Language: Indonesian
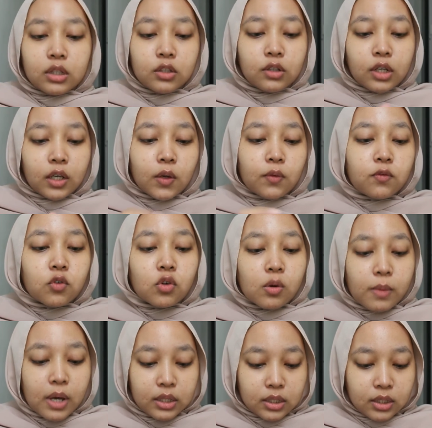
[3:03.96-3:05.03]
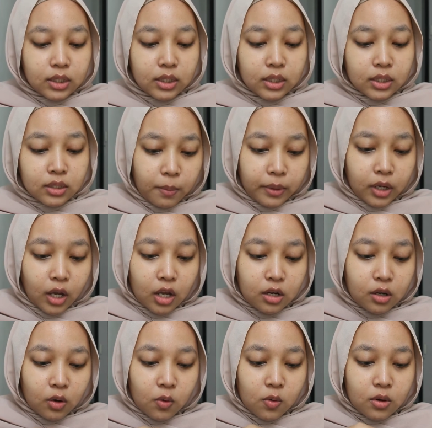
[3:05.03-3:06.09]
berarti kayak full banget ini. Kayak nggak
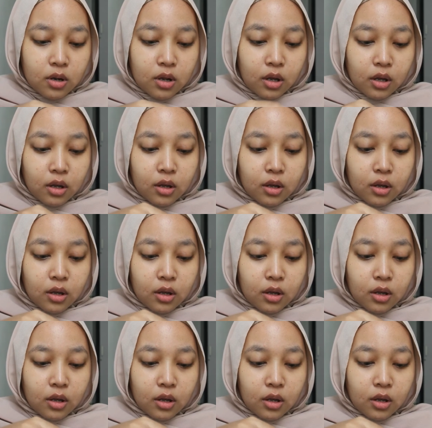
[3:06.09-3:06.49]
ada rongga.